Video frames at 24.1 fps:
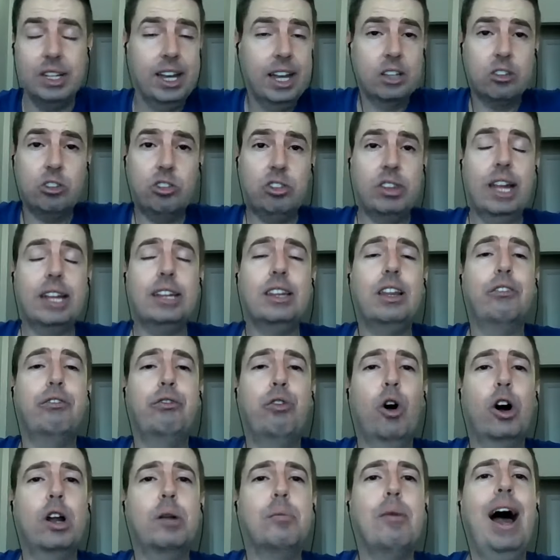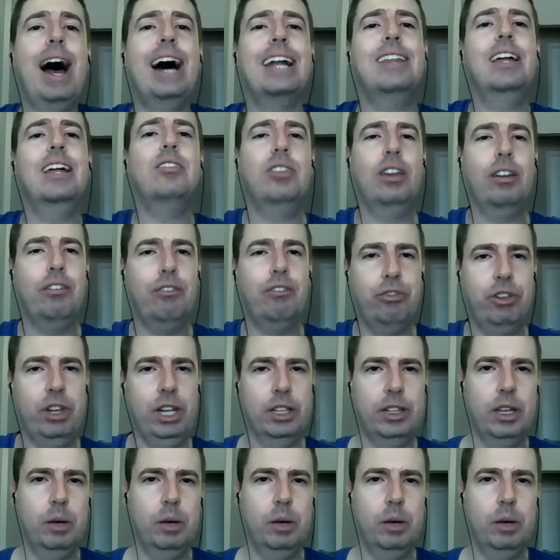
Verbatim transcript: de certa forma, até sem fim.